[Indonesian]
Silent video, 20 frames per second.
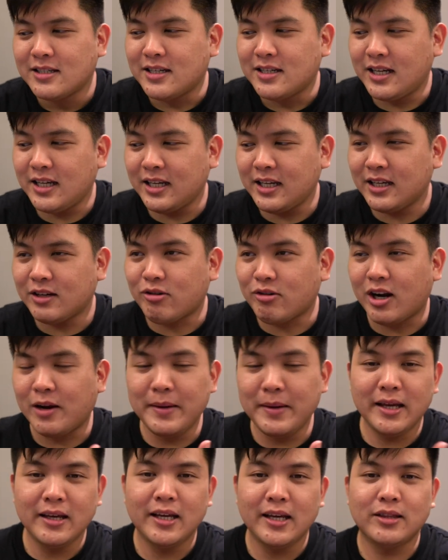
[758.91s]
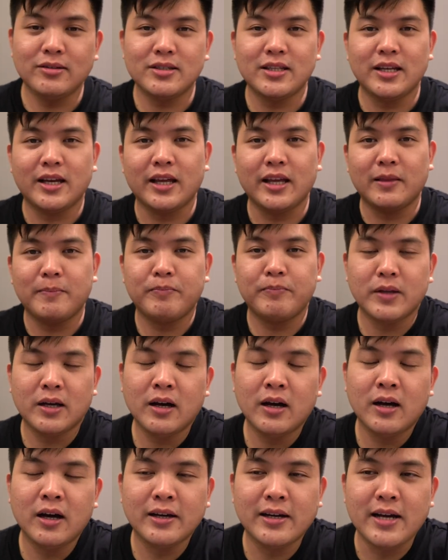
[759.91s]
Jadi kurang lebih itu sedikit
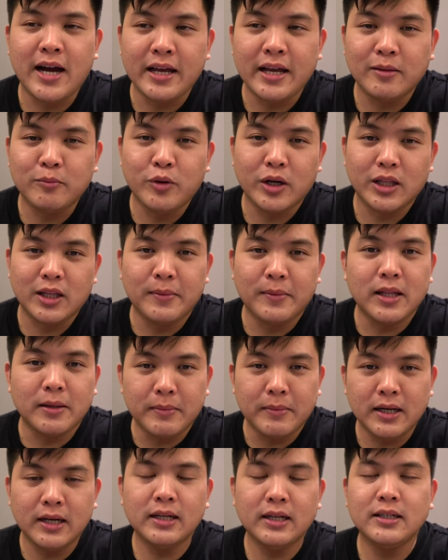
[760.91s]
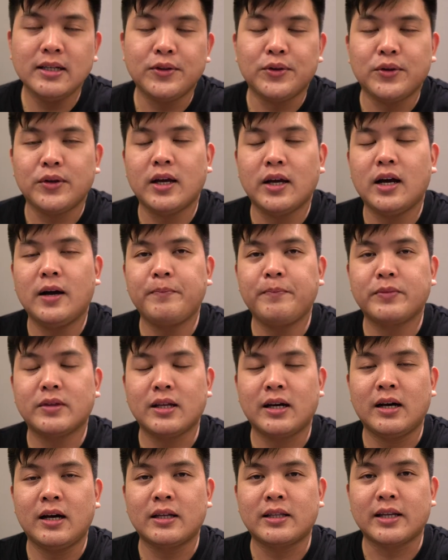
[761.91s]
uh, guide buat teman-teman gitu ya
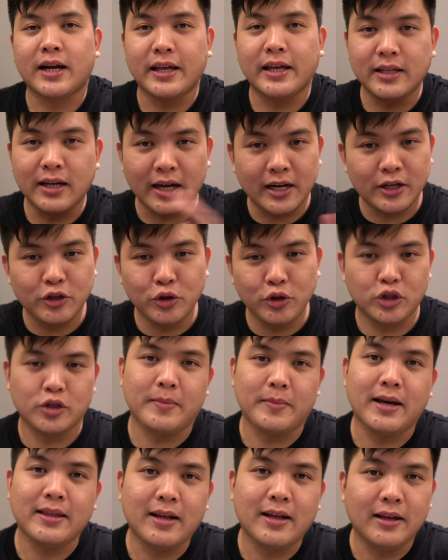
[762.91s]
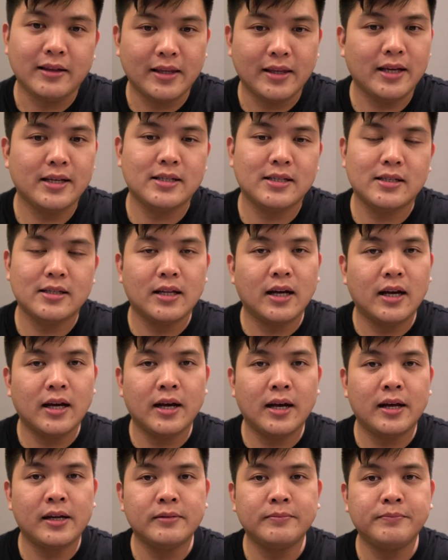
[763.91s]
terkait dengan YouTube Analytics
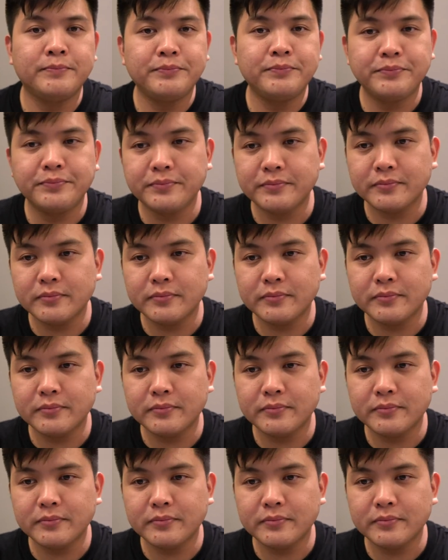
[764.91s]
dan